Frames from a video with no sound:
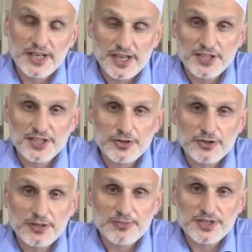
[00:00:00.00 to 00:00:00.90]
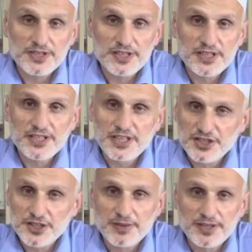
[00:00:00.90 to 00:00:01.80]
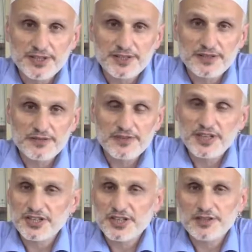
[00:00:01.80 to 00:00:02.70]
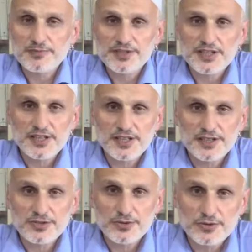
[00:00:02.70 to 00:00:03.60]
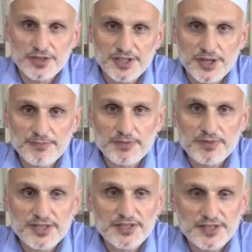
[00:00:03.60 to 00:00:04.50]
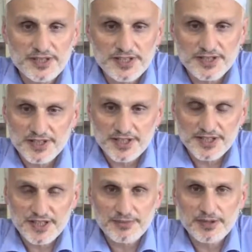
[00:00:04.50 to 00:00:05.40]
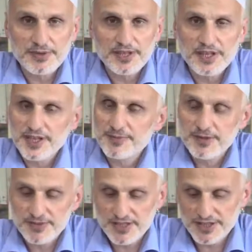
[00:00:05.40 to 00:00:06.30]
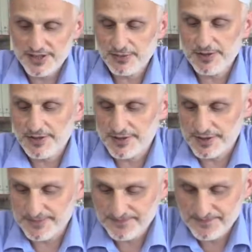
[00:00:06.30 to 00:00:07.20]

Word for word: her şeyden önemlisi de yaşamayı ve yaşadığımız hayatın sonunda Rabbimizin rızasını kazanabilmeyi her birimize nasip eylesin.